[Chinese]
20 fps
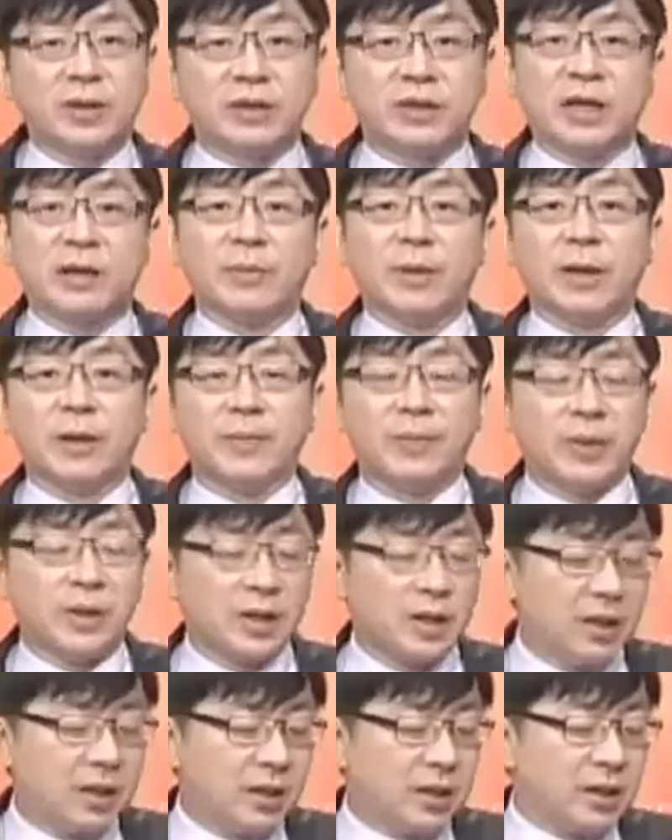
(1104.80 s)
都在涨嘛。
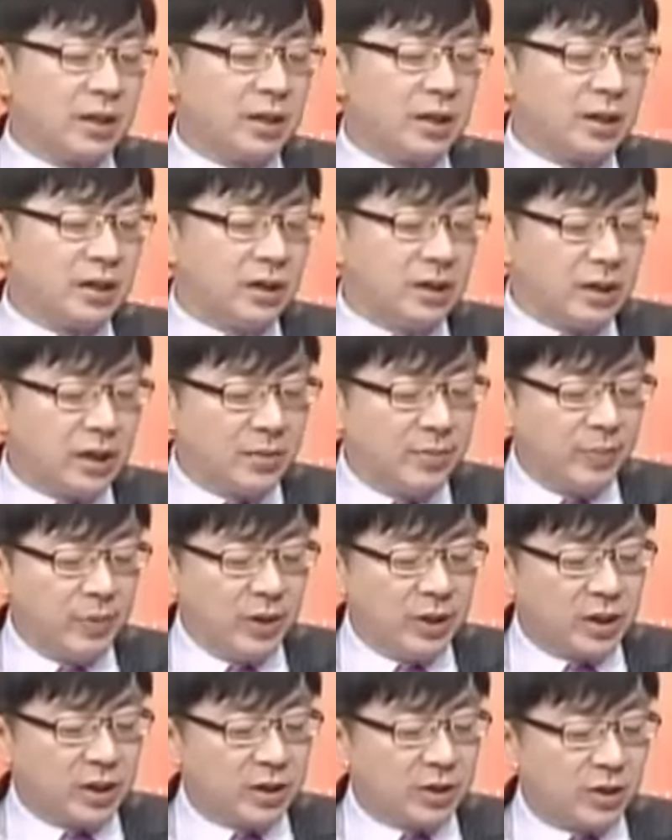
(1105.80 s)
你能
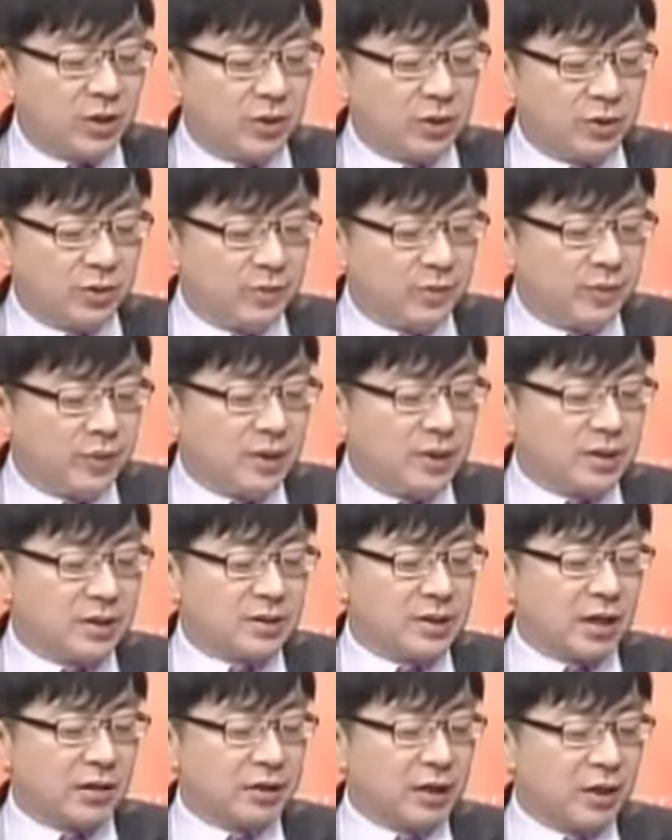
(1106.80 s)
不能够
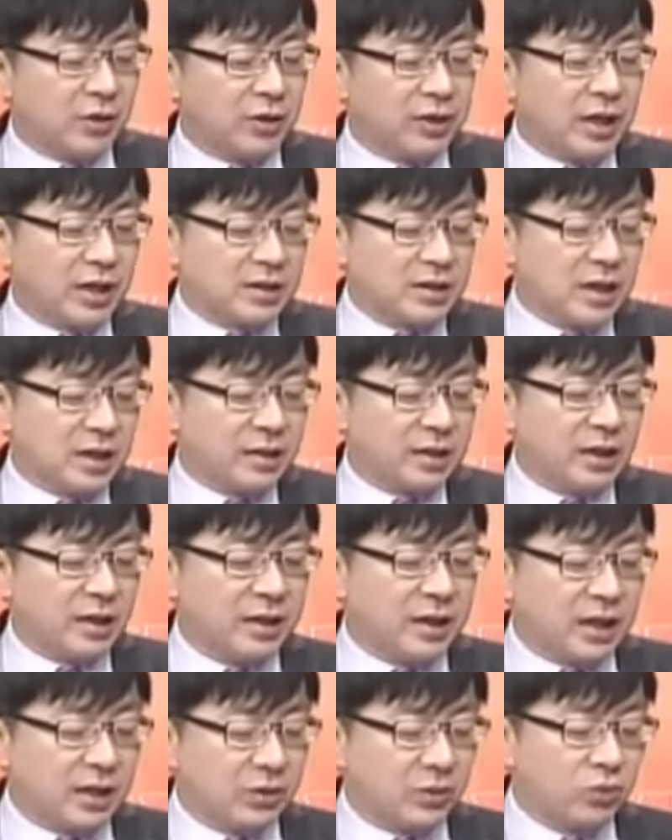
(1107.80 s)
找到一档在
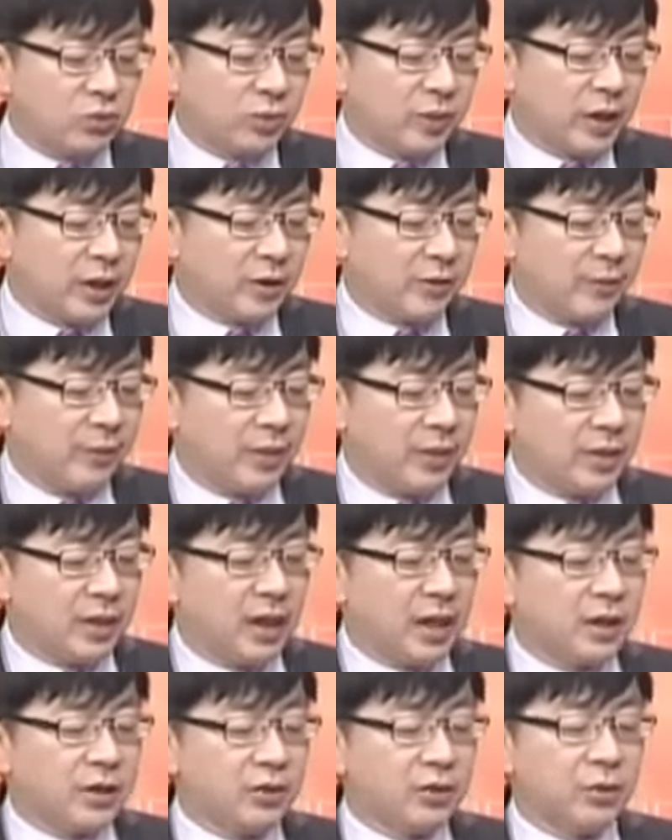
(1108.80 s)
低档的股票？
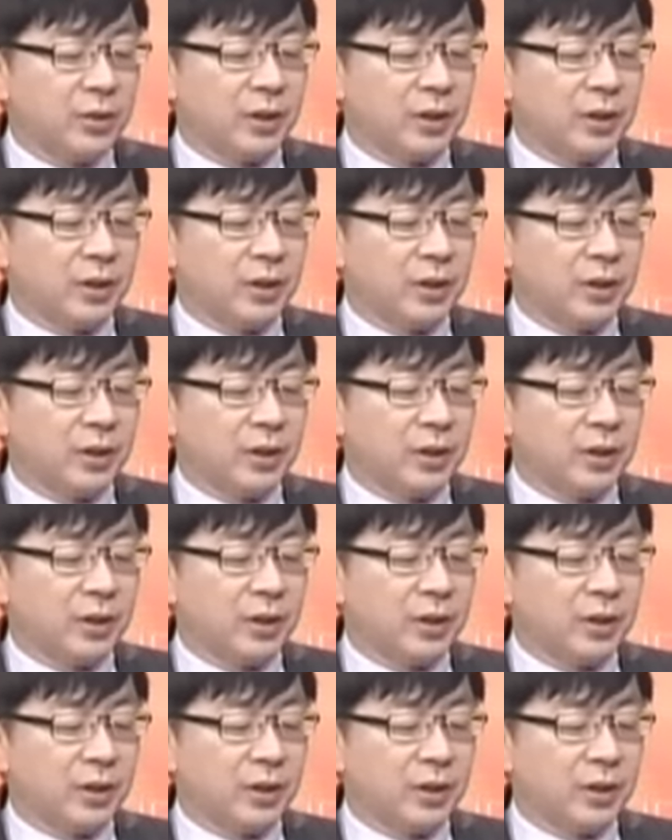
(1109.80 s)
当然